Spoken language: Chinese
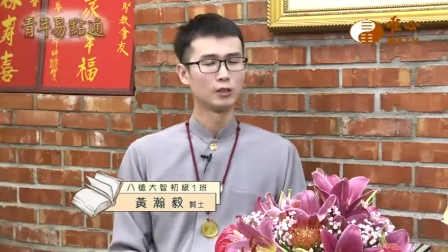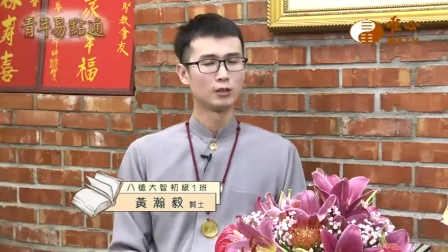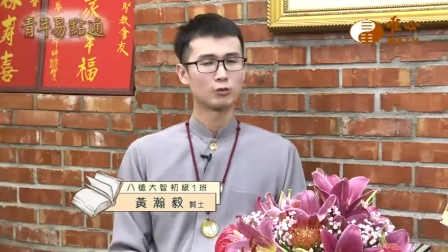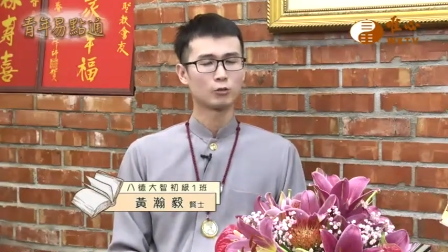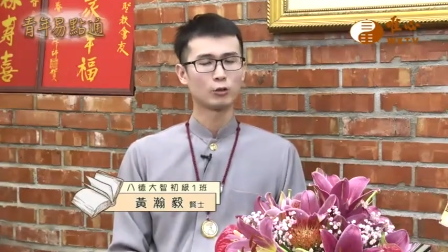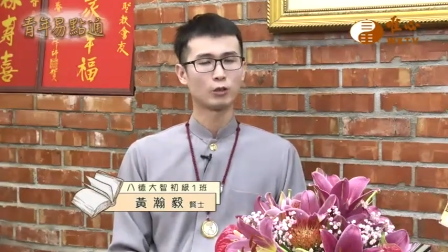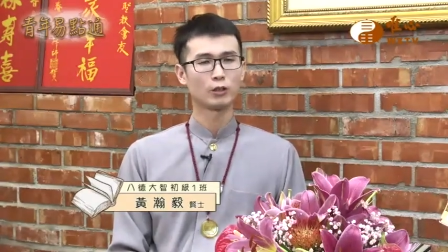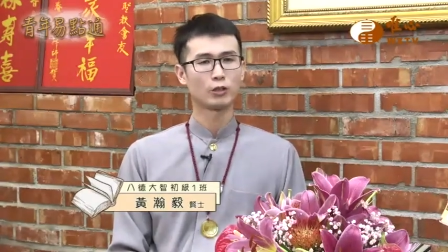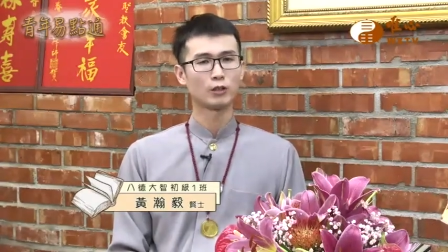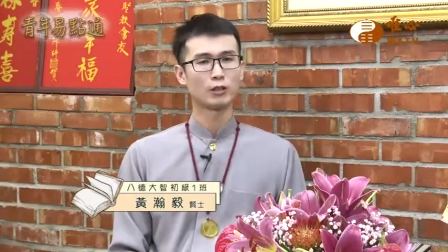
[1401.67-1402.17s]

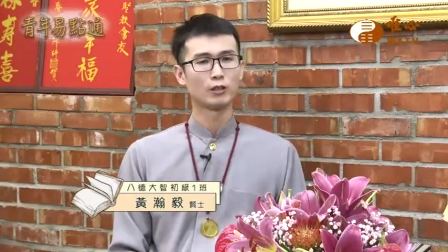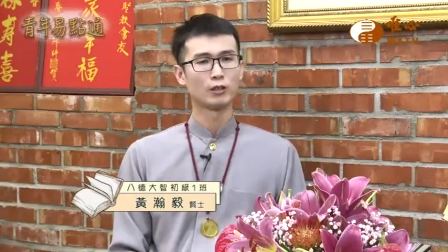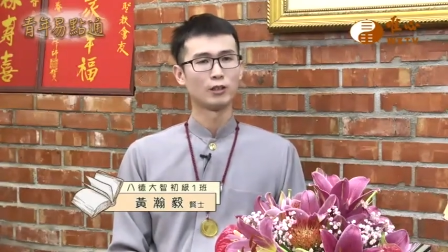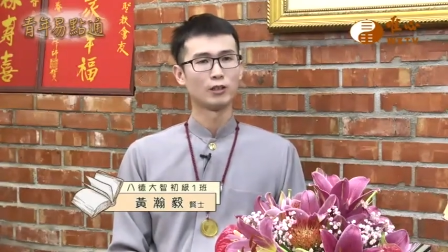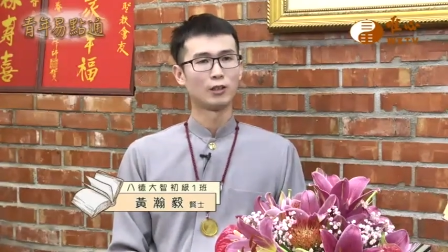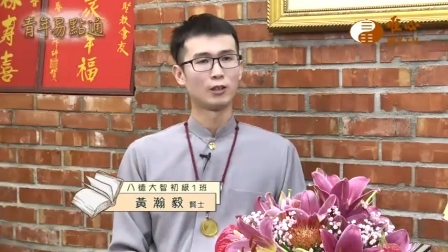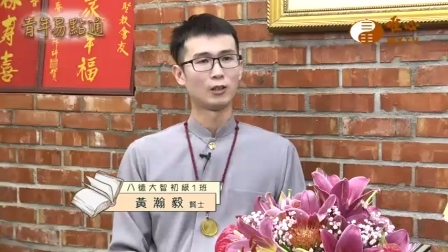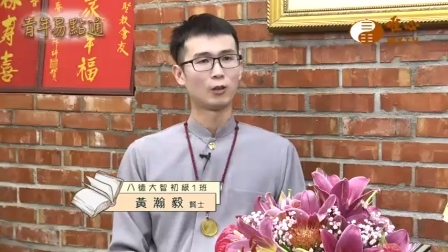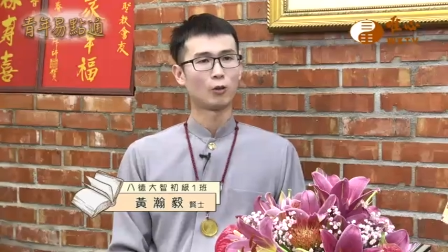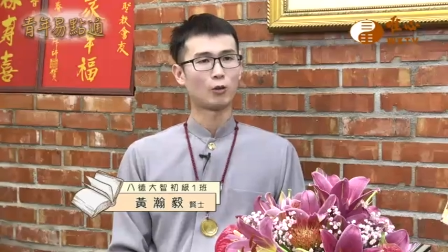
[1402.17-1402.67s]
所以
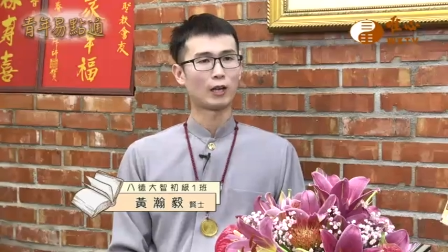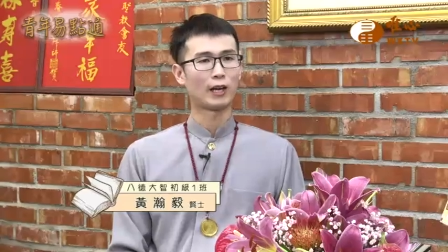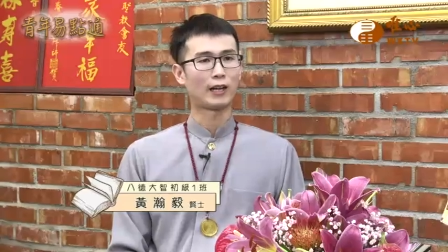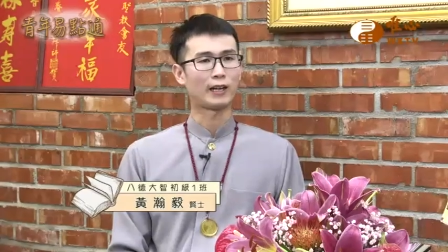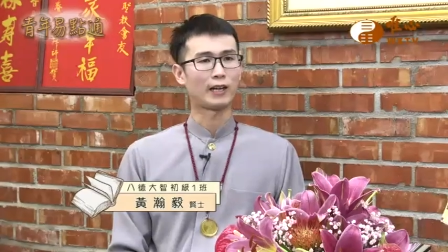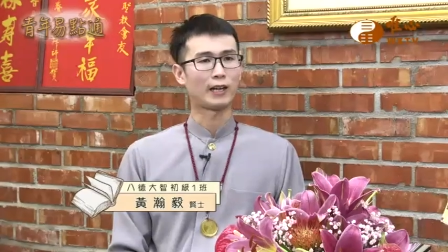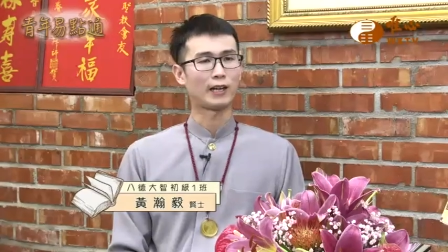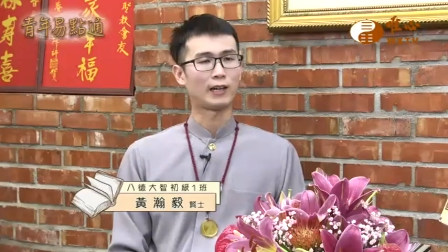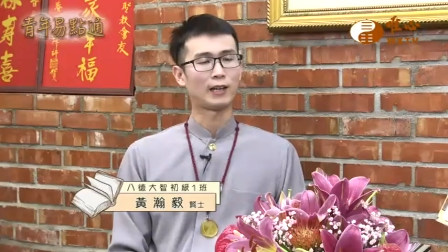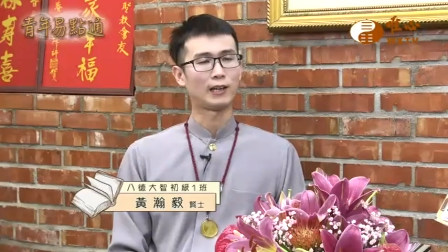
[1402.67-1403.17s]
后
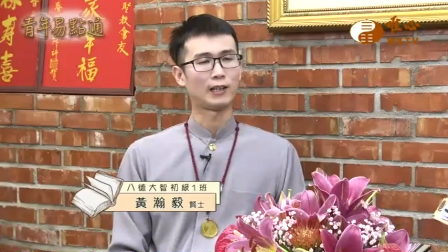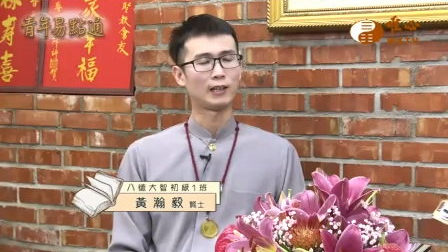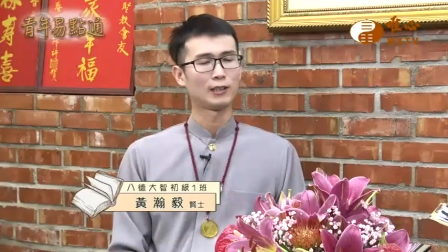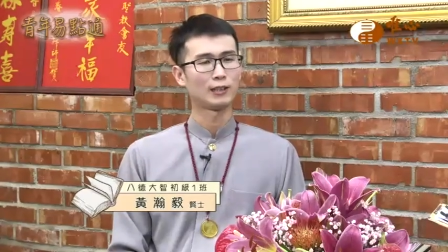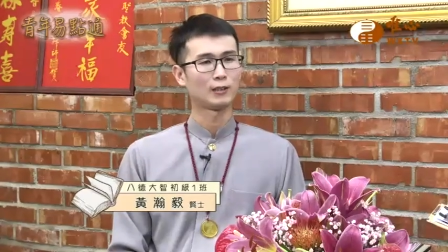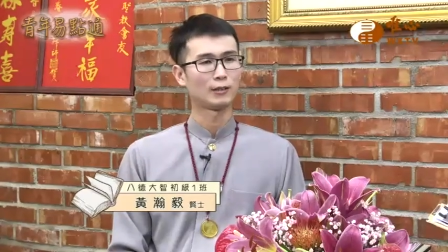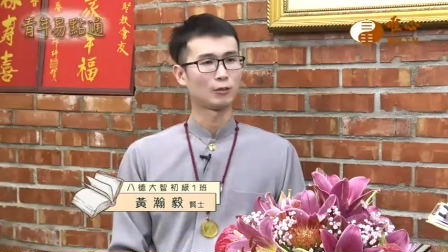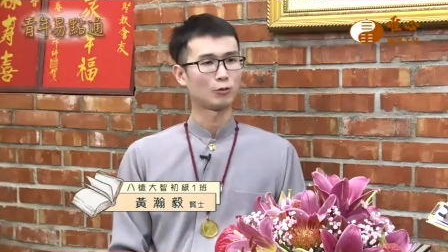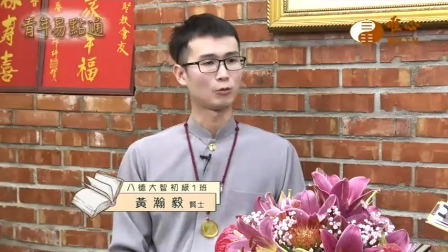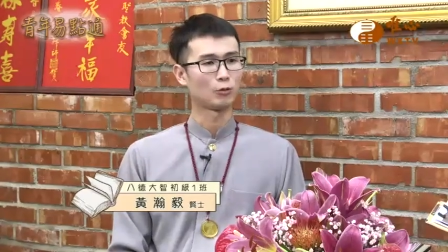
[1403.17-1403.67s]
来啊，
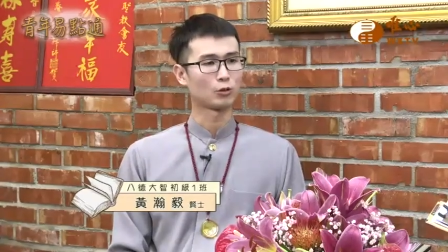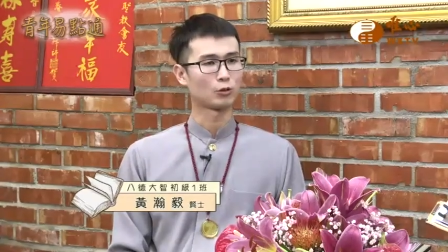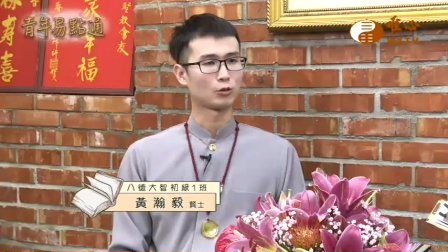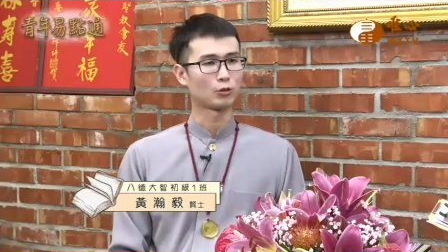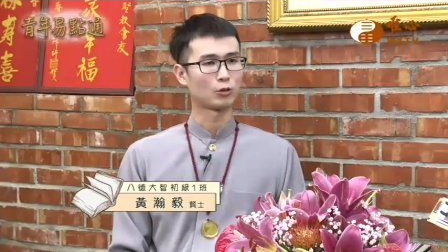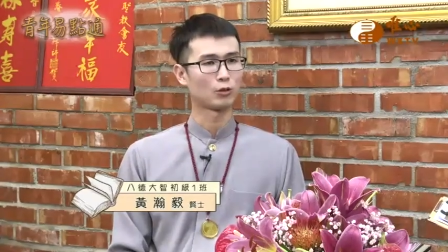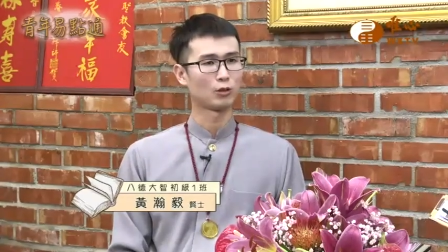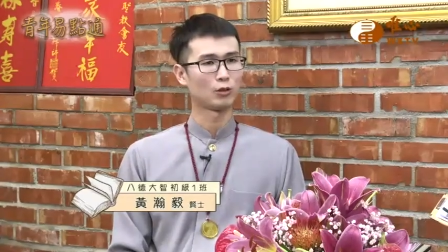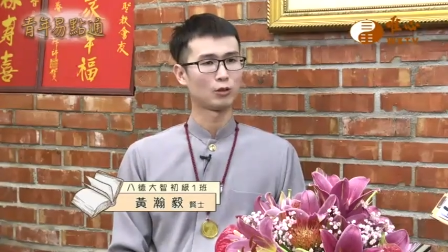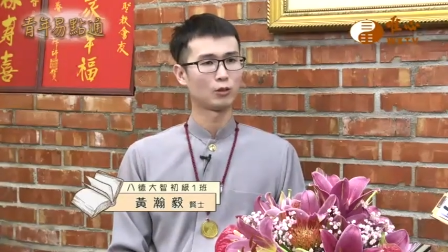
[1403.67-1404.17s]
我
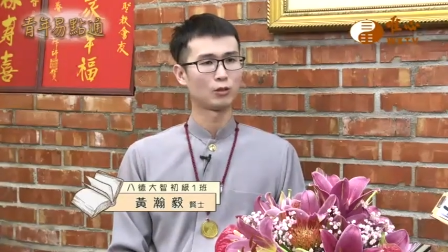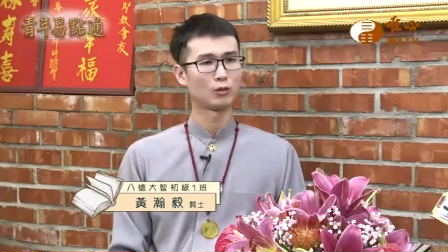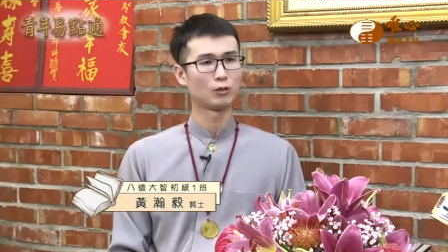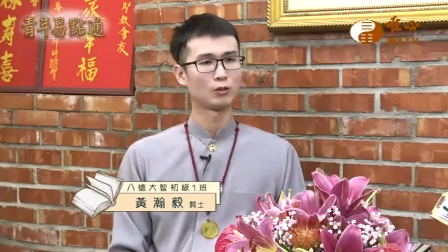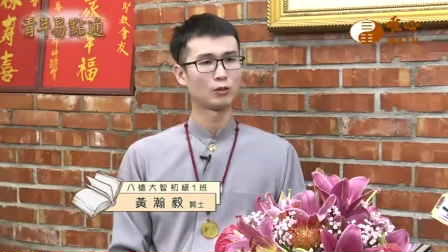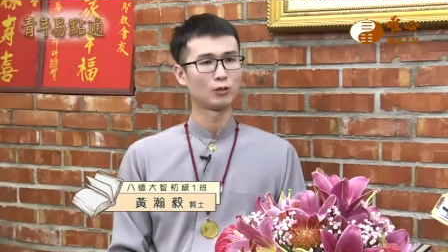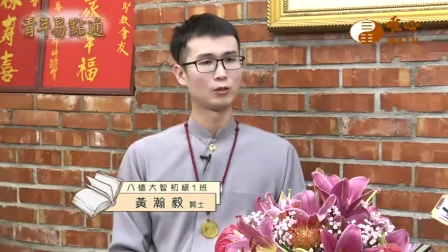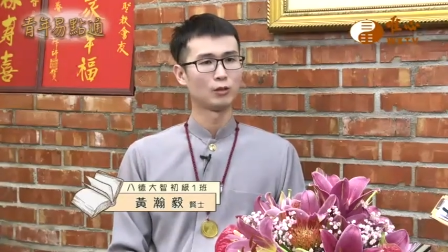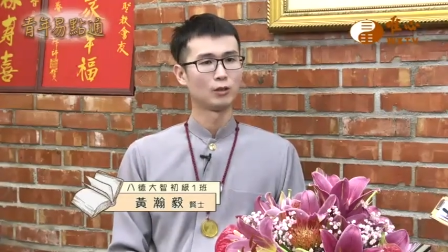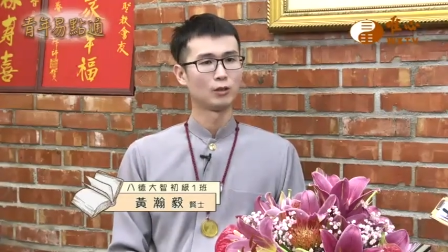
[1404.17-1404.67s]

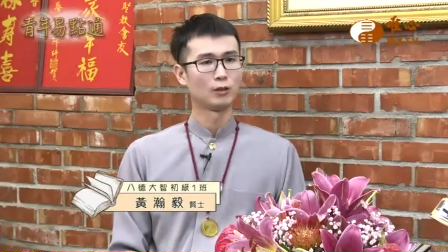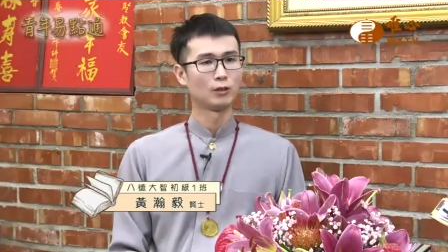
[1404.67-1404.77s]
就